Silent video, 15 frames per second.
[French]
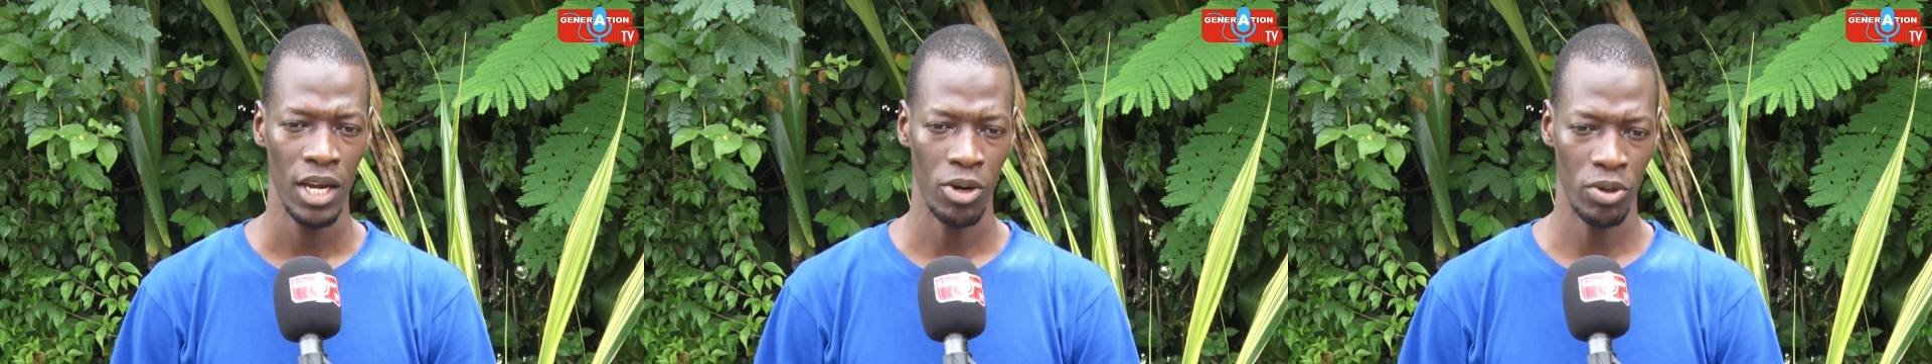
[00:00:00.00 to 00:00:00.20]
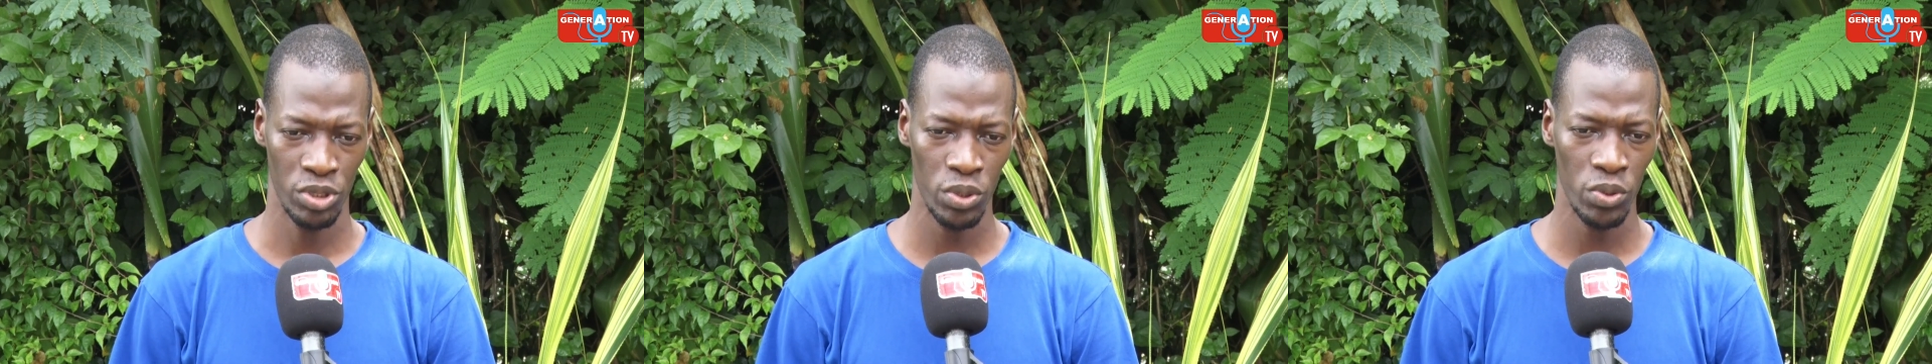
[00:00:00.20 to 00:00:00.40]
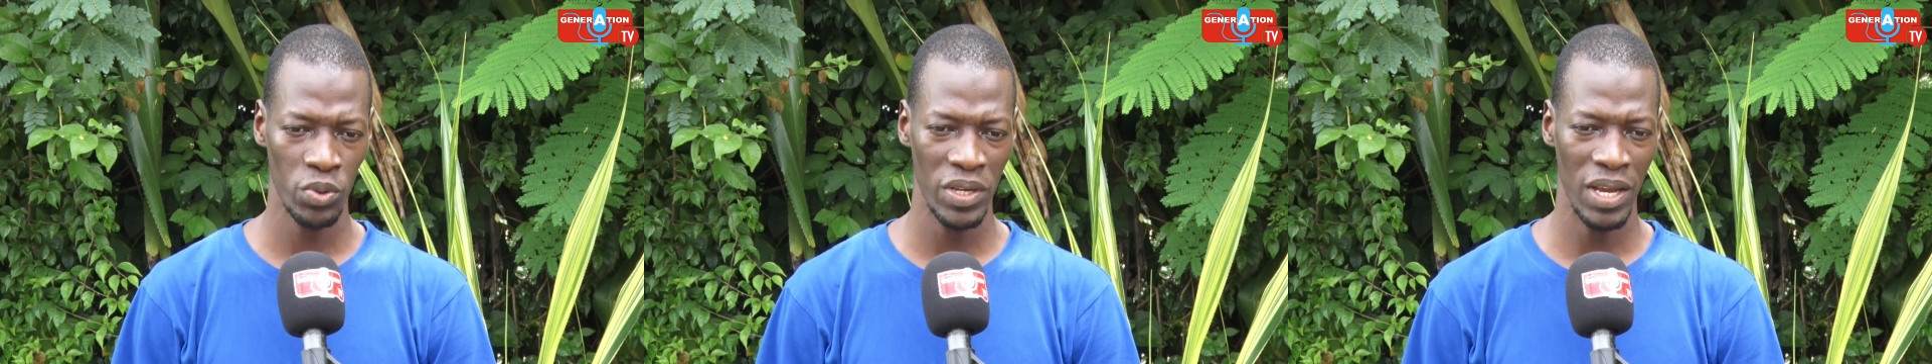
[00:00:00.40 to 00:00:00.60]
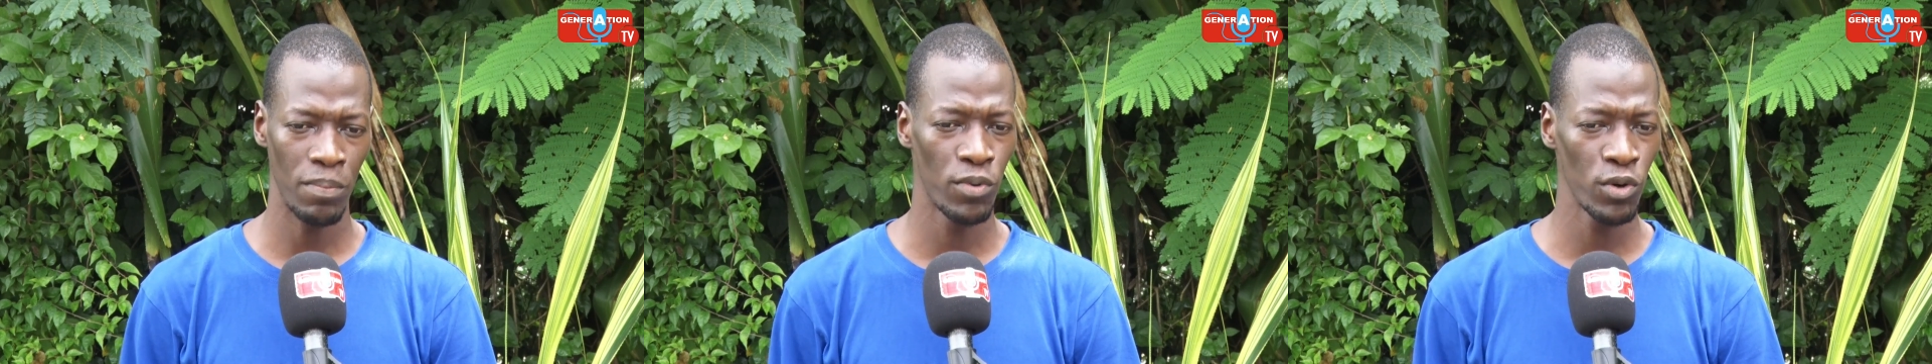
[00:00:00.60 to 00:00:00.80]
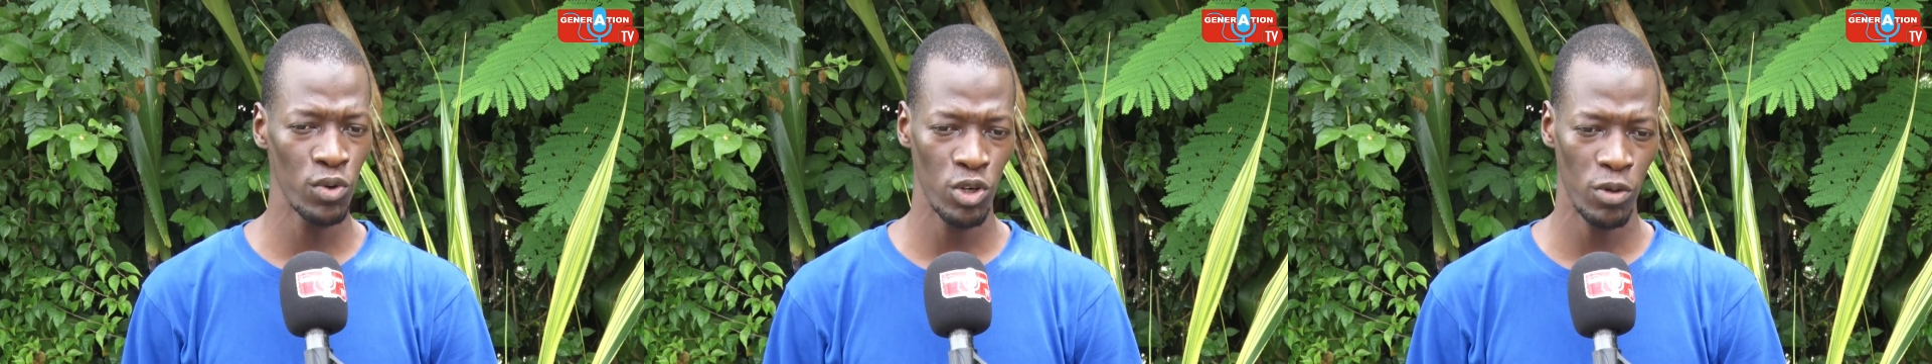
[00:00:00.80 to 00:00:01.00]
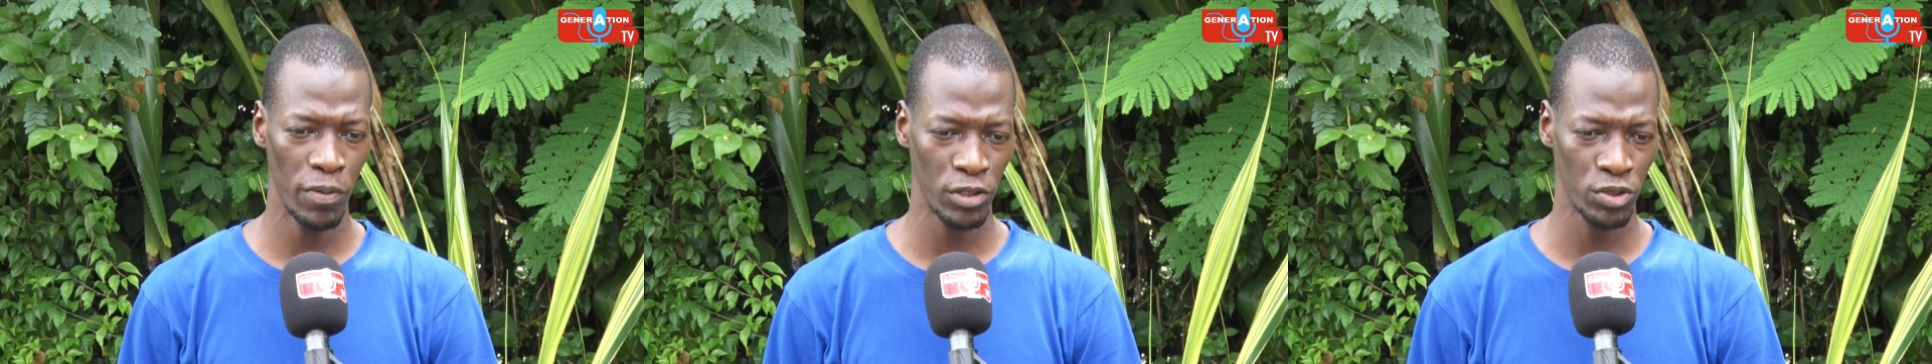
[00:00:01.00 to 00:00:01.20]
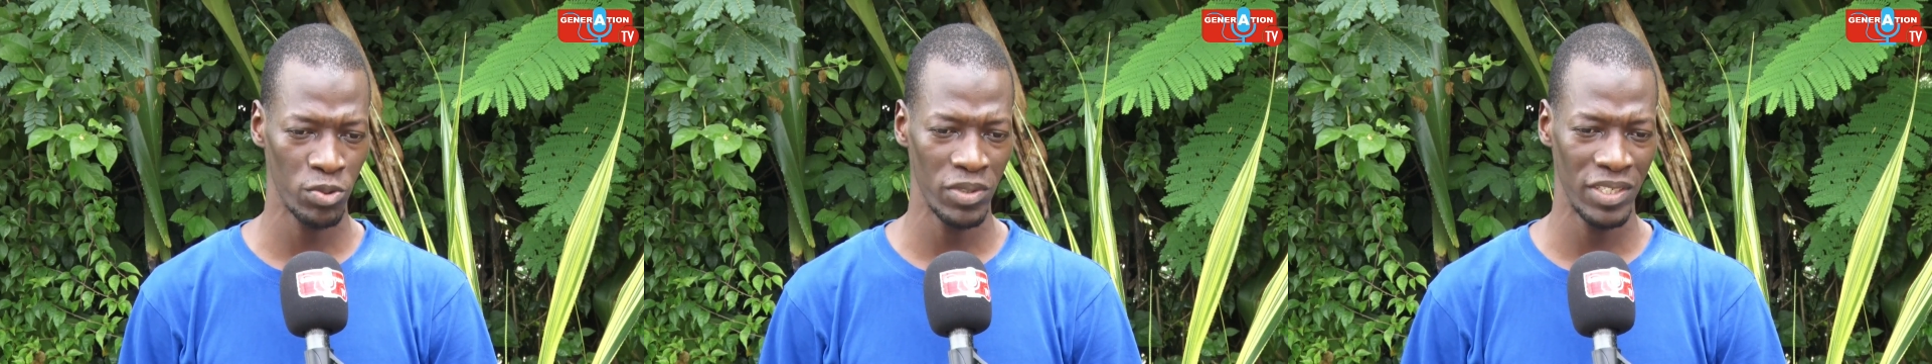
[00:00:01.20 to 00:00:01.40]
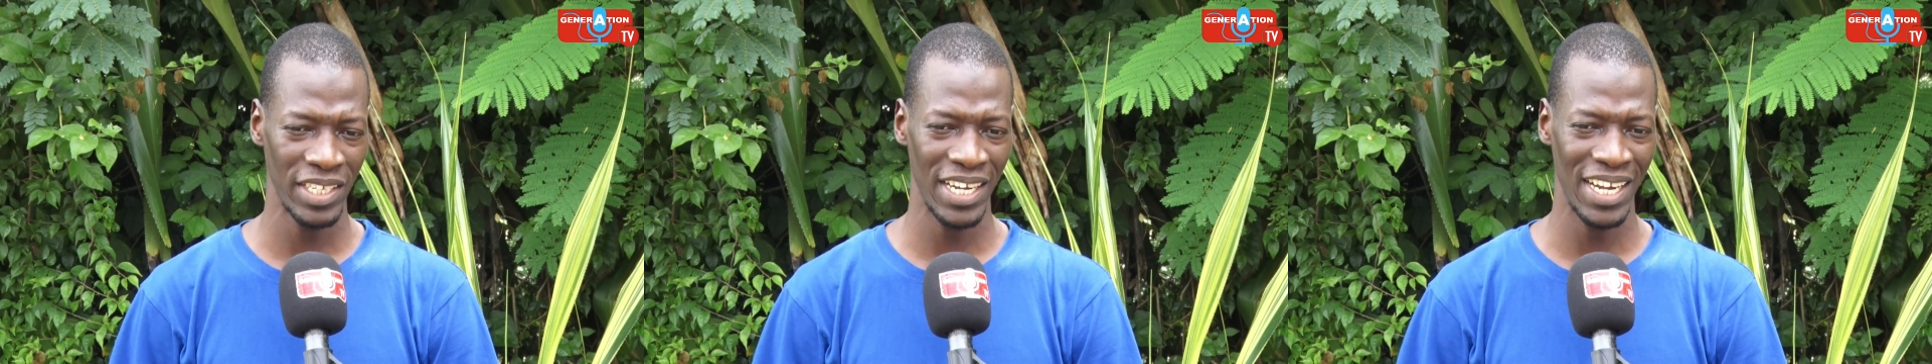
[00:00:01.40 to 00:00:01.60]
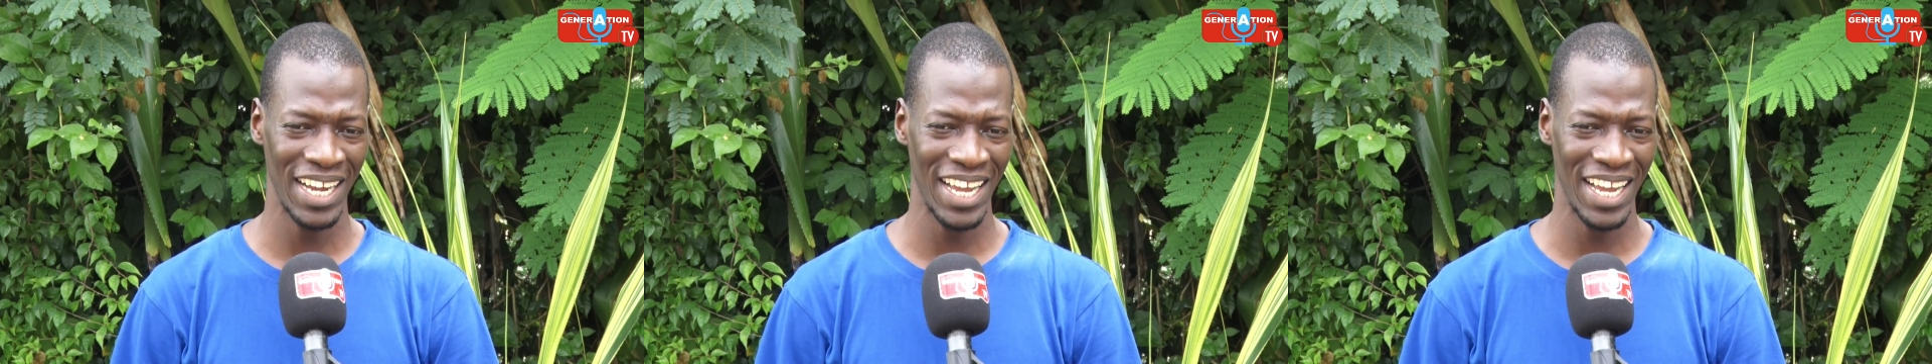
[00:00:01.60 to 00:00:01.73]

Aujourd'hui, il y a beaucoup d'opportunités